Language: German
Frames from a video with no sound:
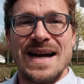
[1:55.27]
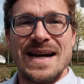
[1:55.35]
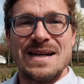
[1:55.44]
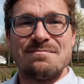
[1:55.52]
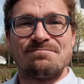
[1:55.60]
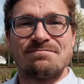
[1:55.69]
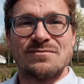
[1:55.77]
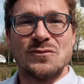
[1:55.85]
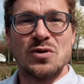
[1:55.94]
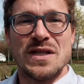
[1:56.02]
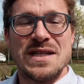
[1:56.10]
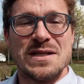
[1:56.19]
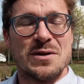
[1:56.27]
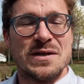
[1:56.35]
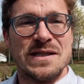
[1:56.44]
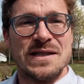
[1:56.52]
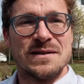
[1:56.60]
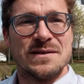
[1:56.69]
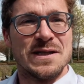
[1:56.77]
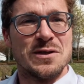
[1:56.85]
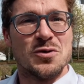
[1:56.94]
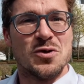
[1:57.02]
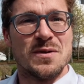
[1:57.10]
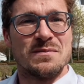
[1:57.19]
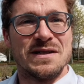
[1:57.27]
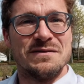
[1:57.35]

Ähm, und das ist auch nicht, nicht so schlimm.